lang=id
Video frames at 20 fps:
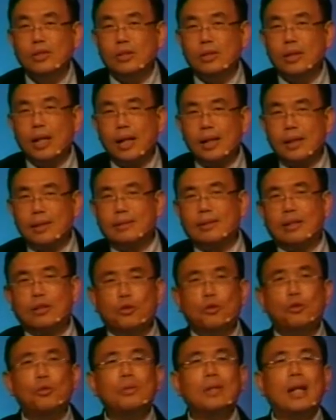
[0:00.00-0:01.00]
Saudara
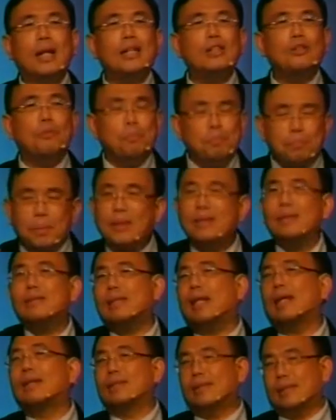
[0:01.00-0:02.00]
ketekunan itu
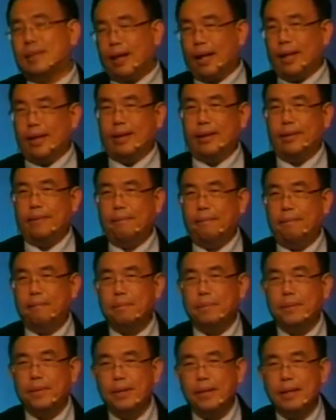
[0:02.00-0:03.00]
penting sekali.
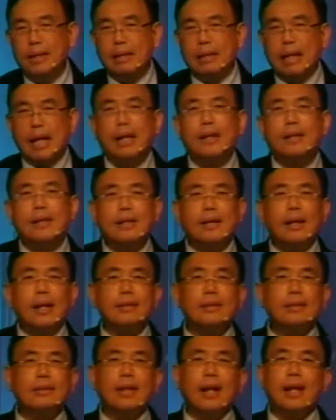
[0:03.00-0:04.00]
Karena
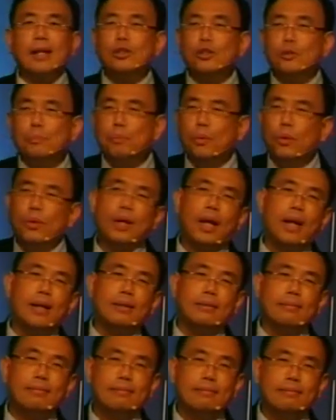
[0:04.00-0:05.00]
kekristenan itu
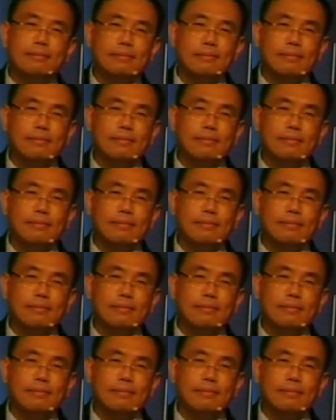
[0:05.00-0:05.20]
bukan